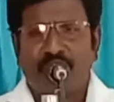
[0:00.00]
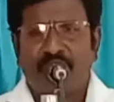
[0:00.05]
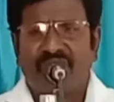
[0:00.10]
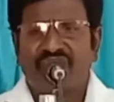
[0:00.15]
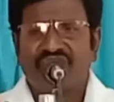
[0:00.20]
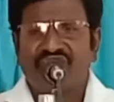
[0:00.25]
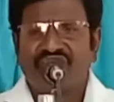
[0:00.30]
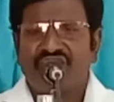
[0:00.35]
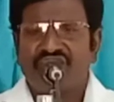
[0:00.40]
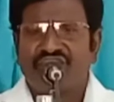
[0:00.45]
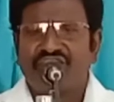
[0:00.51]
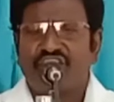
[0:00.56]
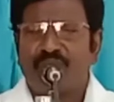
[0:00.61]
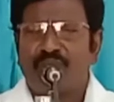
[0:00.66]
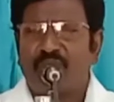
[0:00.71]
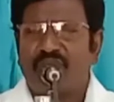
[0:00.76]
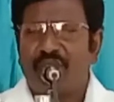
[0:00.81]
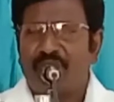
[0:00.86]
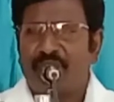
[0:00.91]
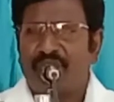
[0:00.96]
మనం చేసిన
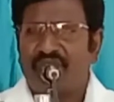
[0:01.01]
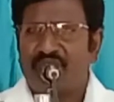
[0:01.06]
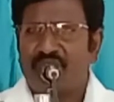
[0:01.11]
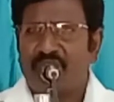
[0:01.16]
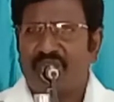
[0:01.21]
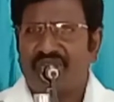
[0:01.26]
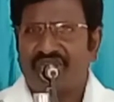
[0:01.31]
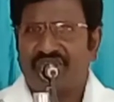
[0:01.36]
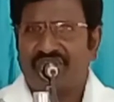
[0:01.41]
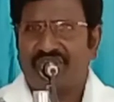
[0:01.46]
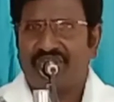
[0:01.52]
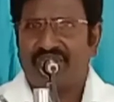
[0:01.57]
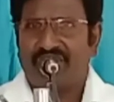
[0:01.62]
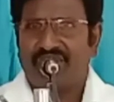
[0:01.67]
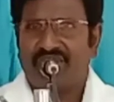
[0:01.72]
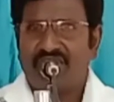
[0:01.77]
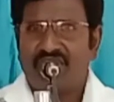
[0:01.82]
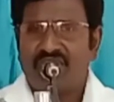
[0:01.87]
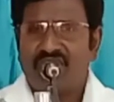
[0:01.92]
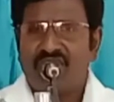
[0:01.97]
పాపాన్ని బట్టి
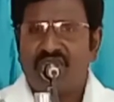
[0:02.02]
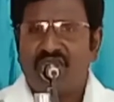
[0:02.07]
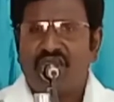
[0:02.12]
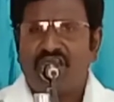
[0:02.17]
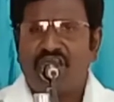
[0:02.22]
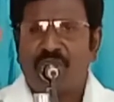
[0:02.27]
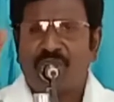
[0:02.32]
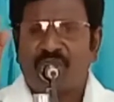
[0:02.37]
ఆ